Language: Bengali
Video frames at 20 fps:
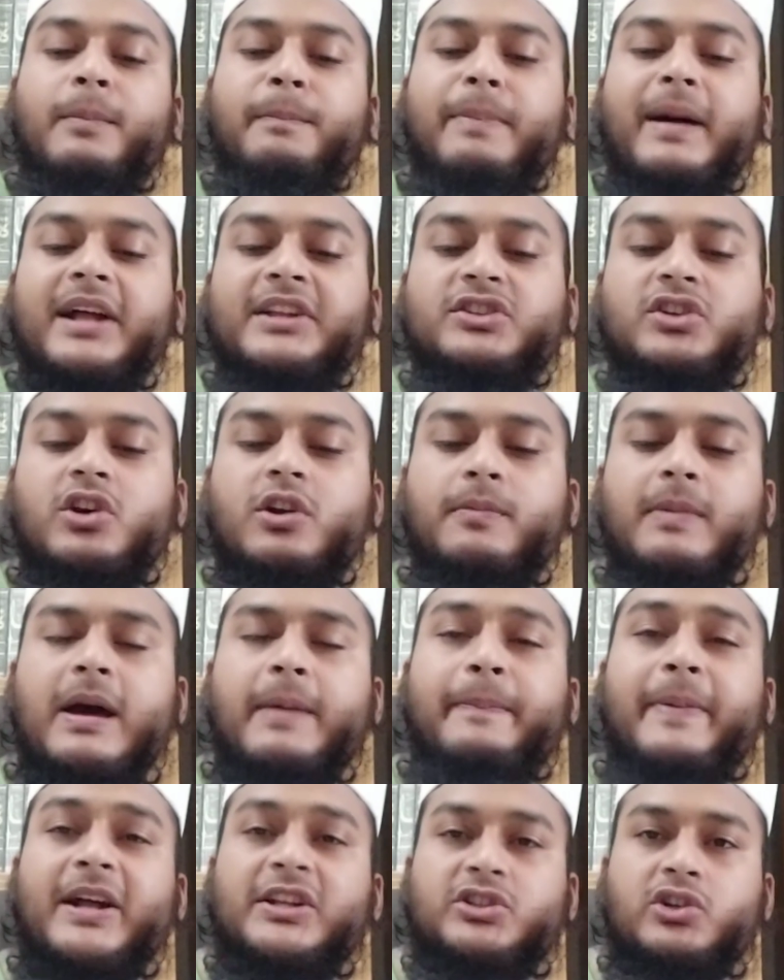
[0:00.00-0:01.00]
পাজর বা
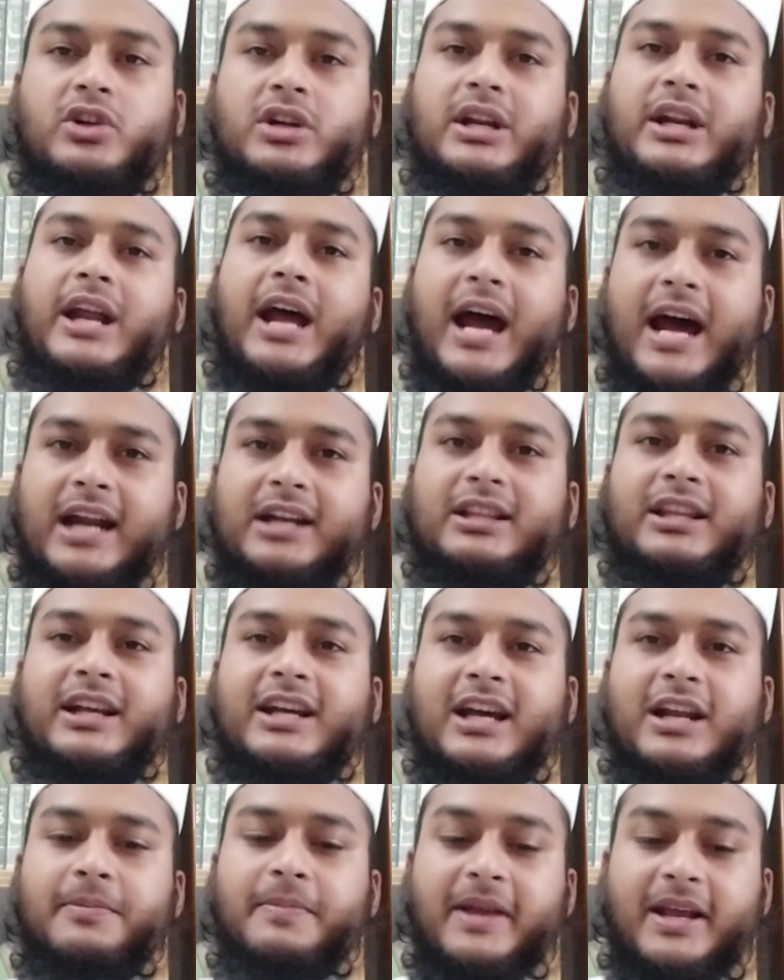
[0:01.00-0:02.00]
পাজরের হার
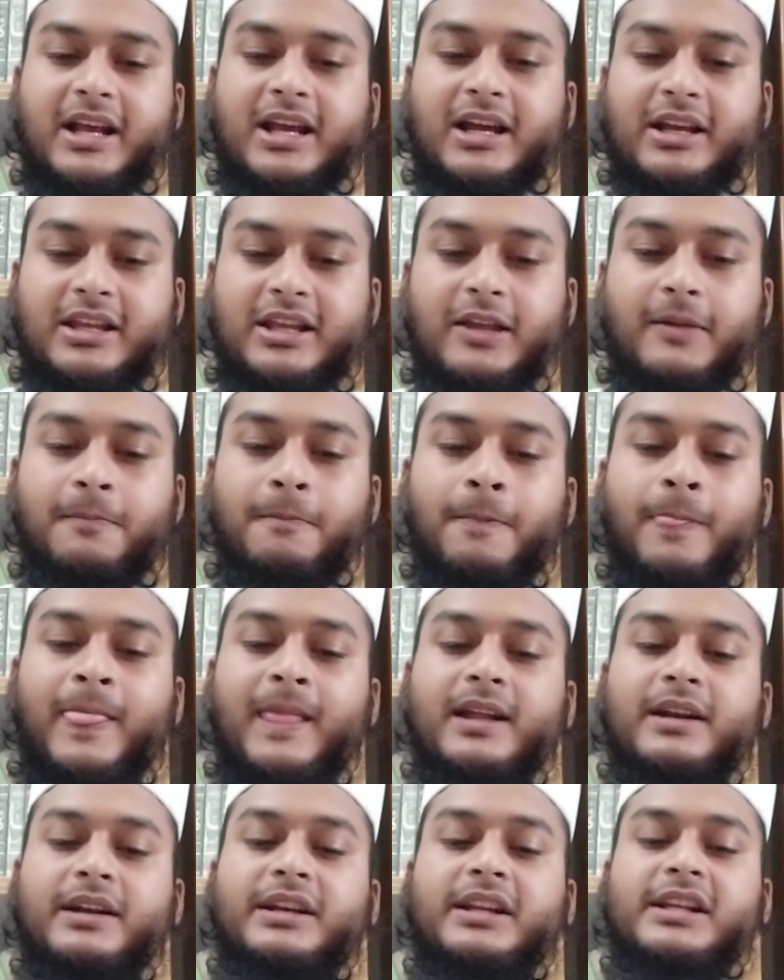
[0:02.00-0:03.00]
দেখার ব্যাখ্যা কী
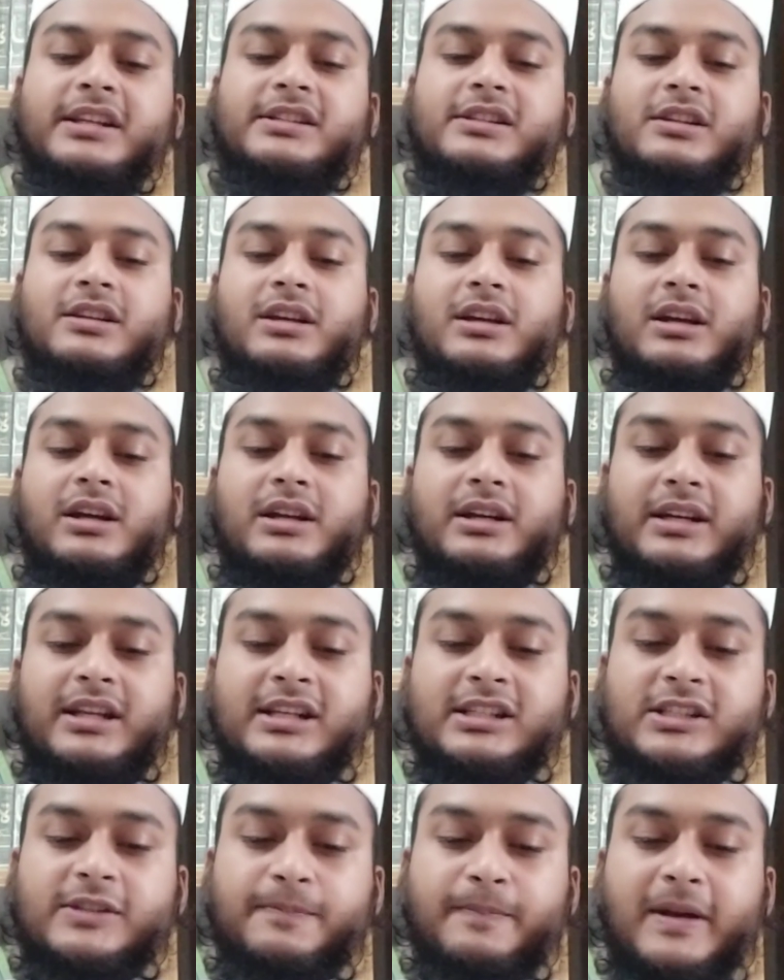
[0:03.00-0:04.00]
নিজ
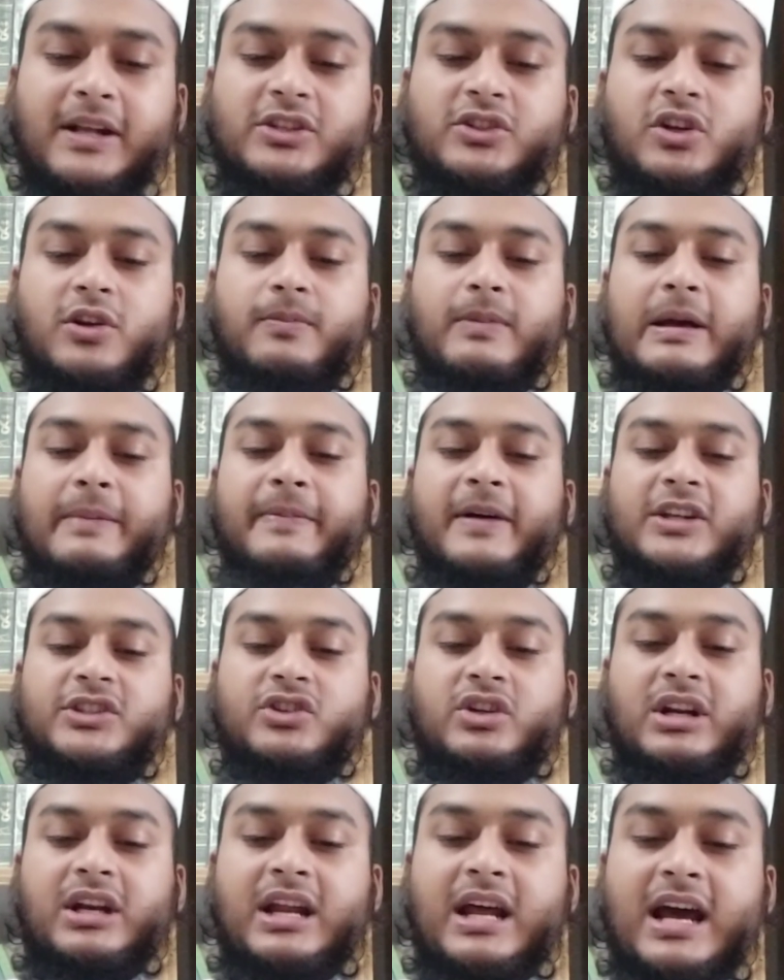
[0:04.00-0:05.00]
নিজ পাজর বা
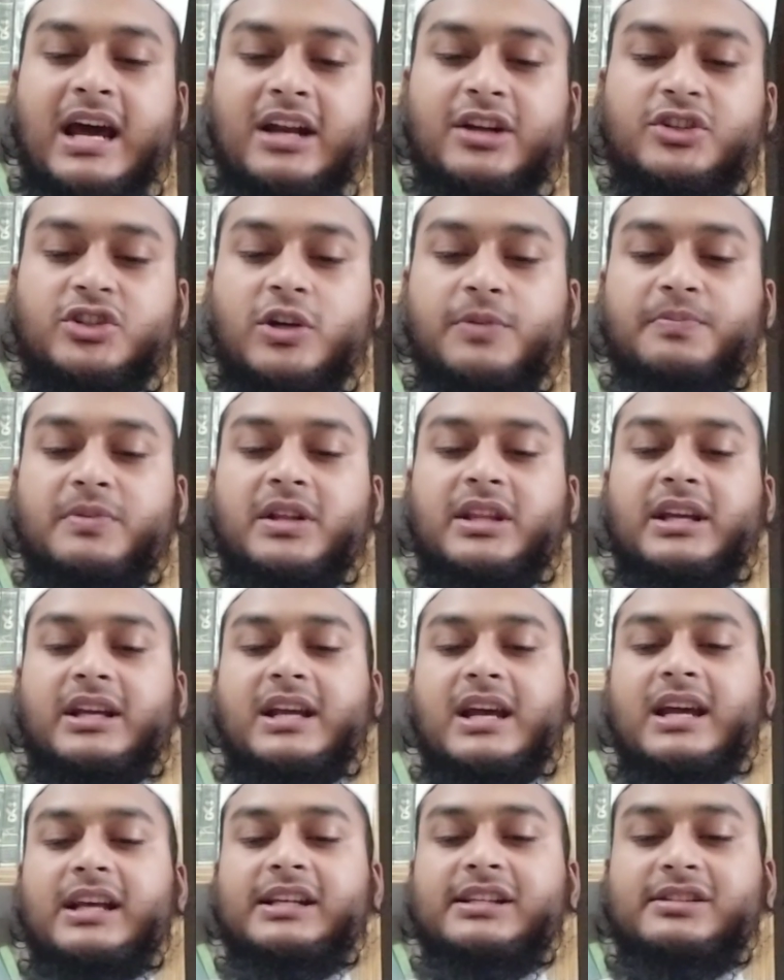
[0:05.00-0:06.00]
পাজরের হার স্বপ্নে
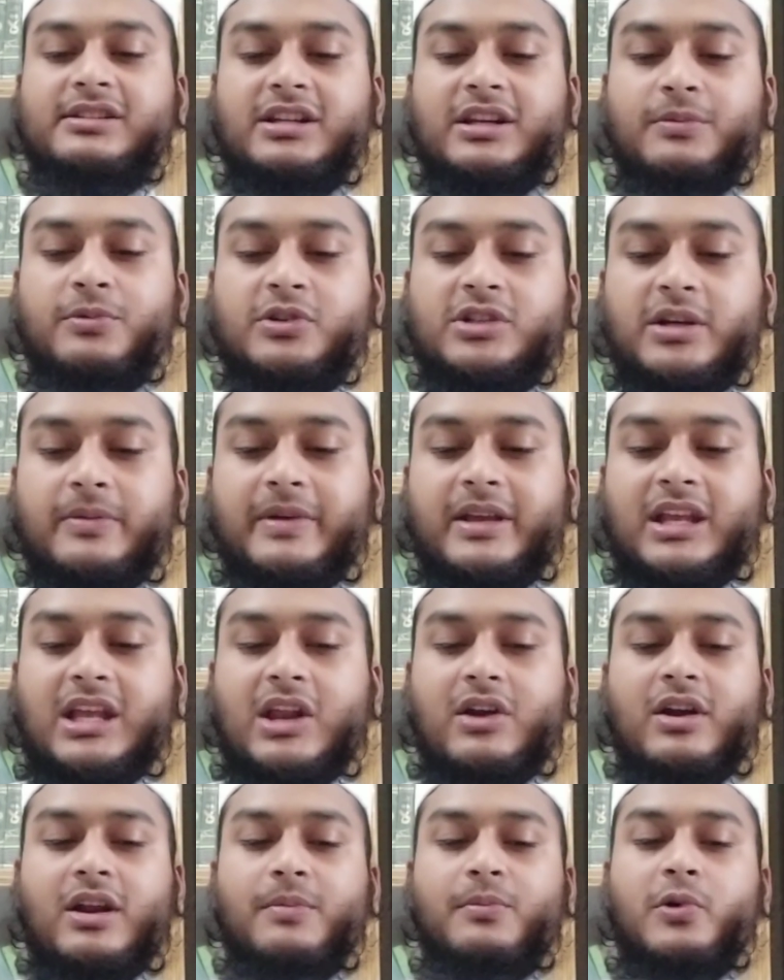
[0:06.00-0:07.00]
দেখা স্ত্রী বোঝাবে
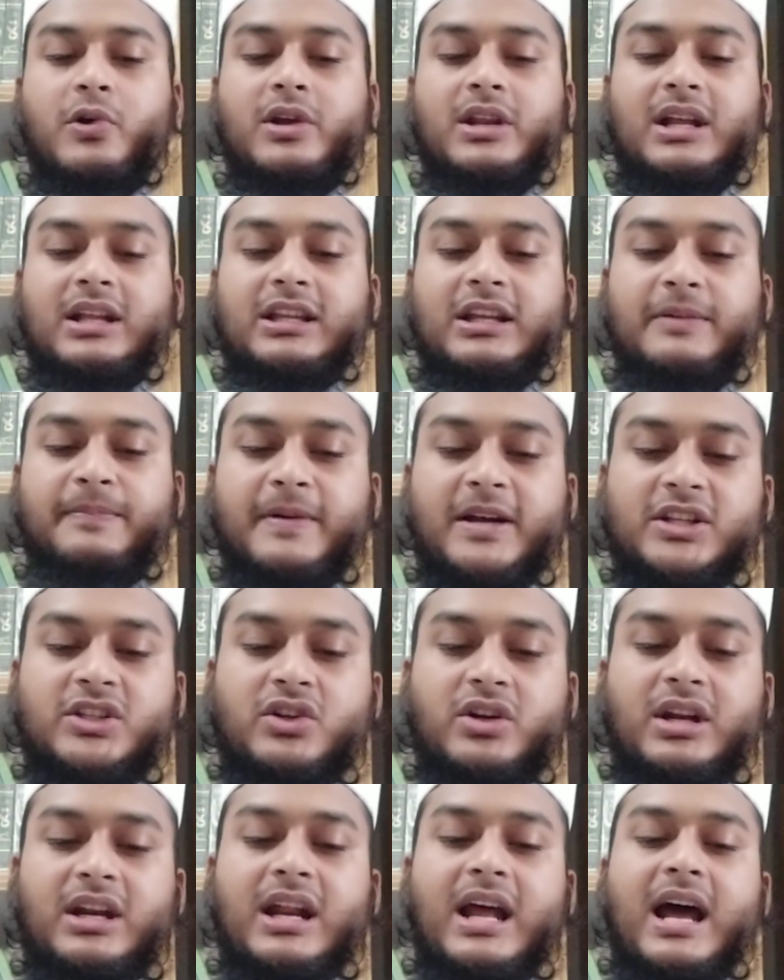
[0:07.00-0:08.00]
কেননা মহিলাদের
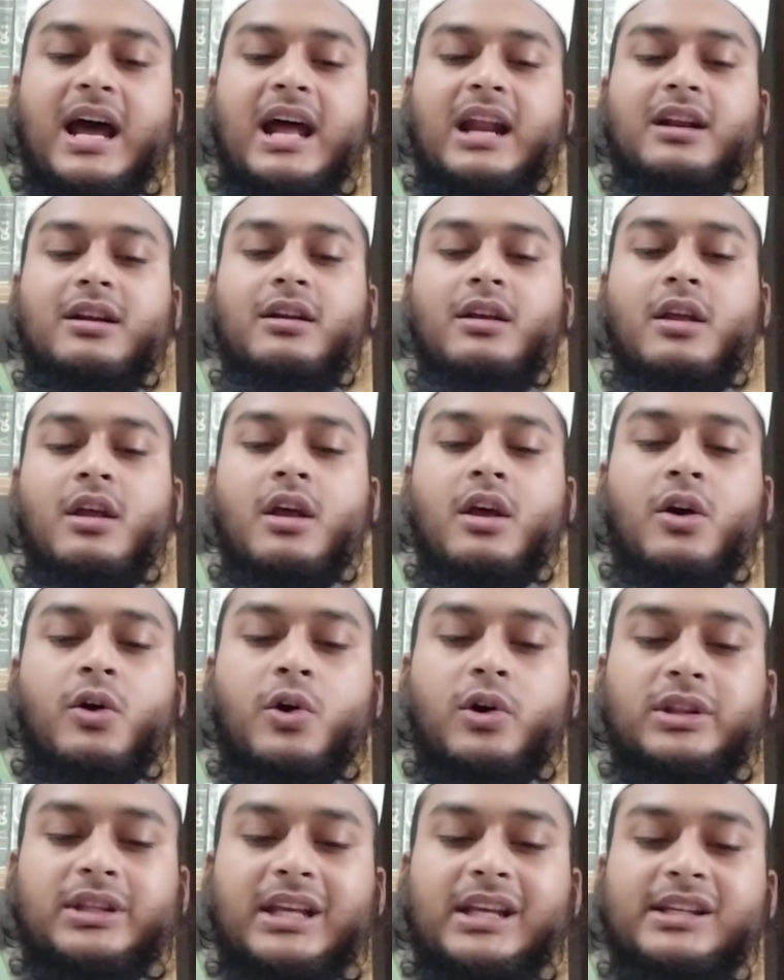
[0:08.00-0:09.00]
পাজরের হার
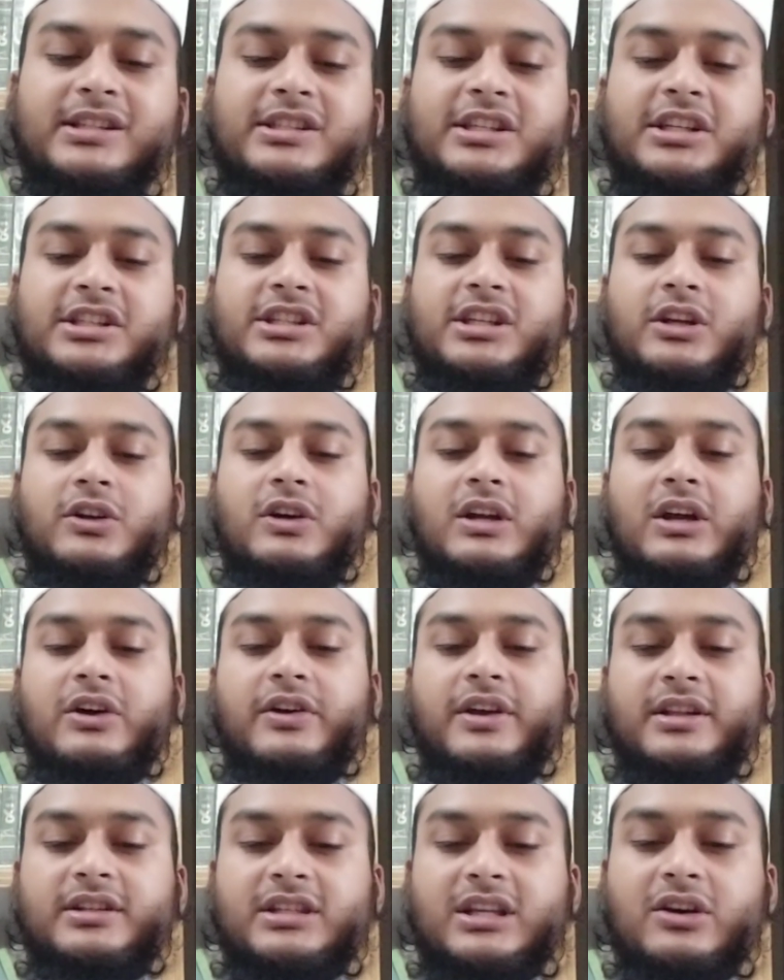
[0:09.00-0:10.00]
হতেই সৃষ্টি করা
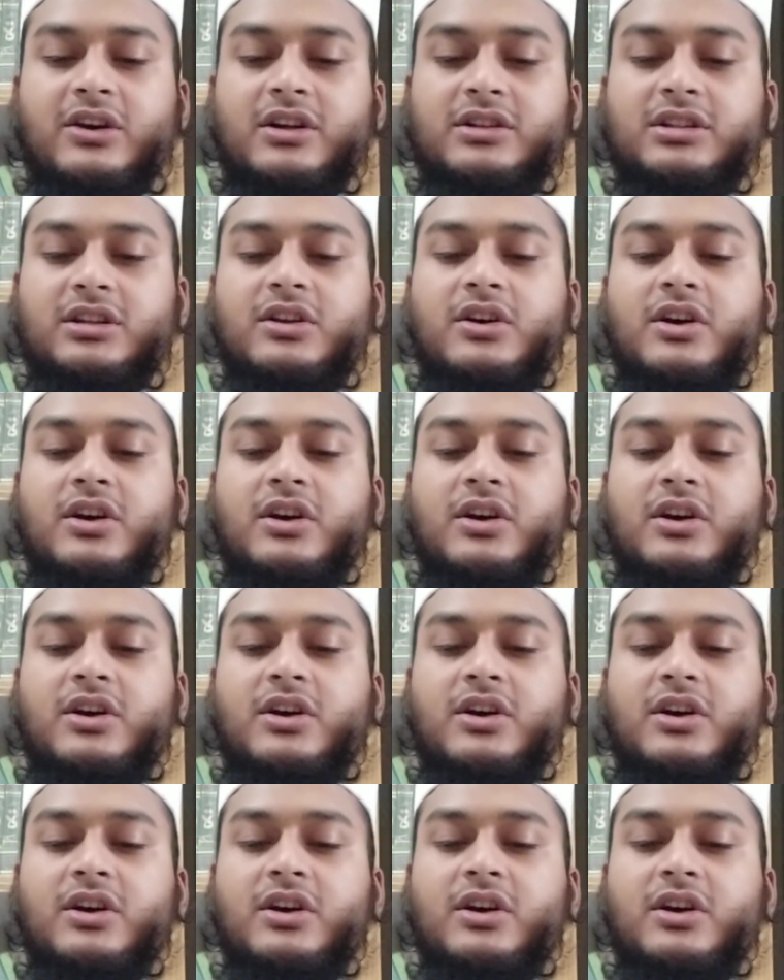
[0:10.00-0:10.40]
হয়েছে হঠাৎ